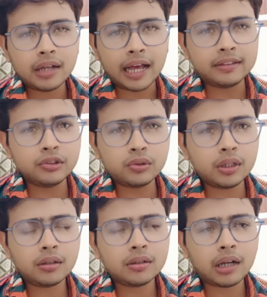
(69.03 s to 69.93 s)
অ্যাজ
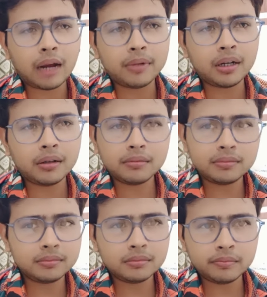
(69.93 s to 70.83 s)
ইউজুয়াল আমরা
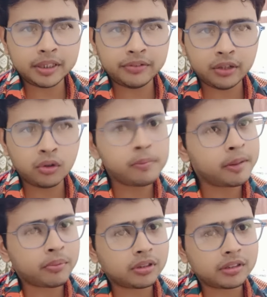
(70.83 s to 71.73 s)
যে
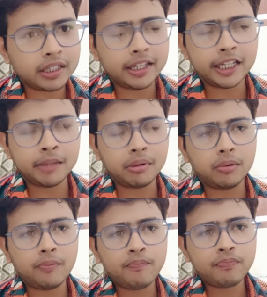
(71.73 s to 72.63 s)
রিক্রুটমেন্ট প্রসেস সেটা দেখতে পাবো